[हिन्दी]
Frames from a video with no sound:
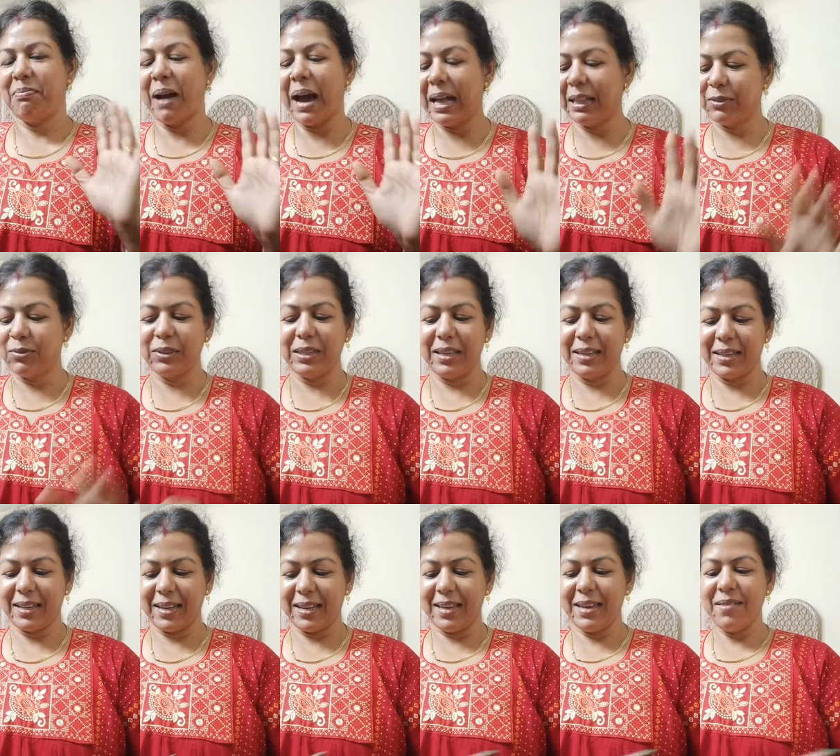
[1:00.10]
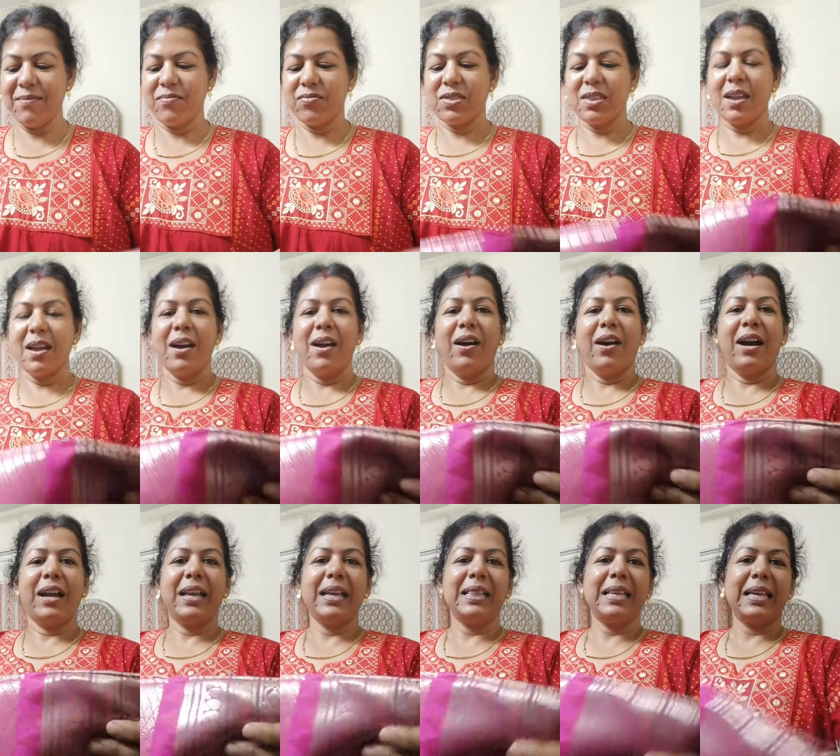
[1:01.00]
फालतू दिख रहे हैं
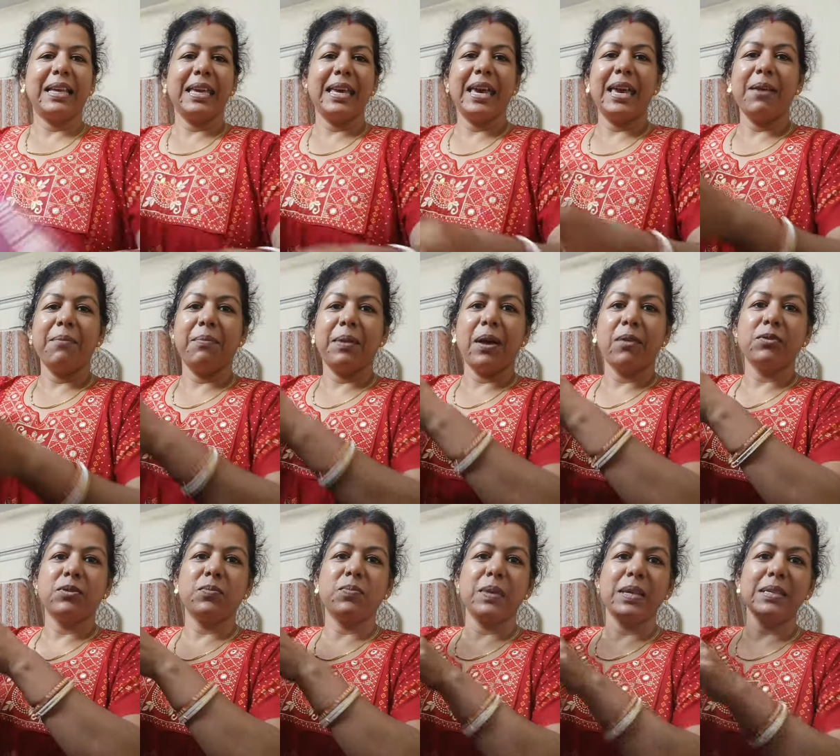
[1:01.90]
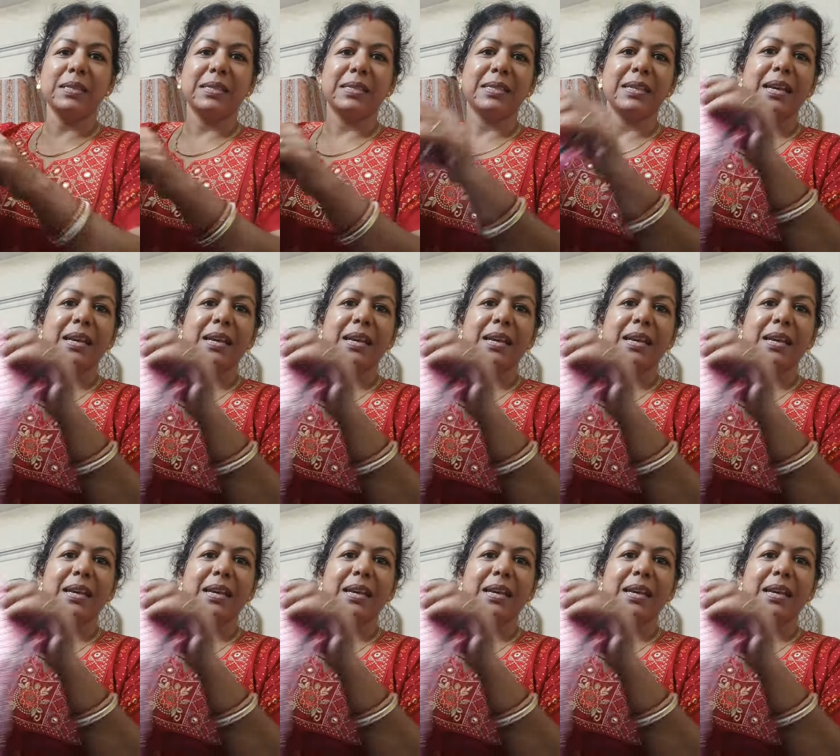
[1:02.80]
और ये देखिए है ब्लाउज पीस